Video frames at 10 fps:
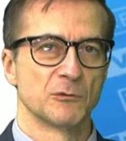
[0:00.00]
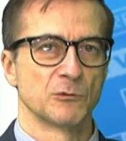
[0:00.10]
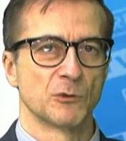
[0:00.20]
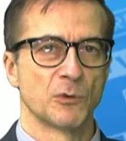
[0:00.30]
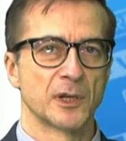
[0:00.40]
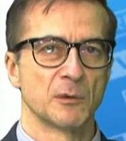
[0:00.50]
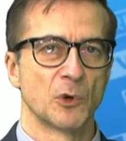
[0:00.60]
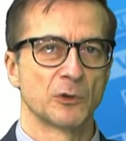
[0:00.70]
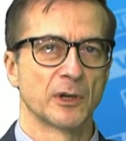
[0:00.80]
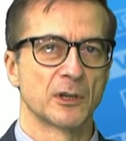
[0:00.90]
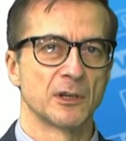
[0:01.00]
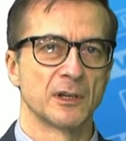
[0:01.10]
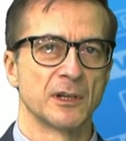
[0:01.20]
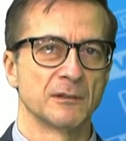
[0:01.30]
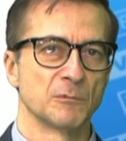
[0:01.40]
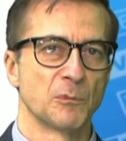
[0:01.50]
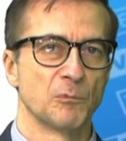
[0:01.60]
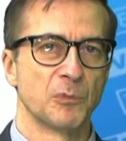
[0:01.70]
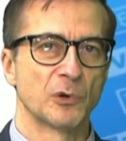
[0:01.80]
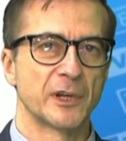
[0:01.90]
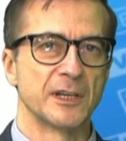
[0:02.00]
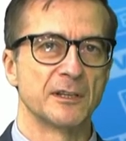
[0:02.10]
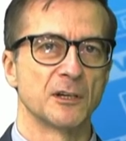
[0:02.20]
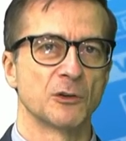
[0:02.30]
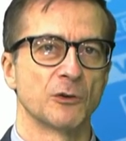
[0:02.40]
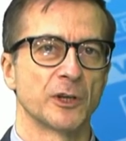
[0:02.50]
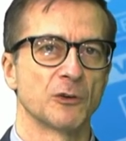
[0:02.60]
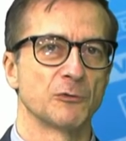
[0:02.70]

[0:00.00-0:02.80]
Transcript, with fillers: in qualche modo anche eh, un po' critico nei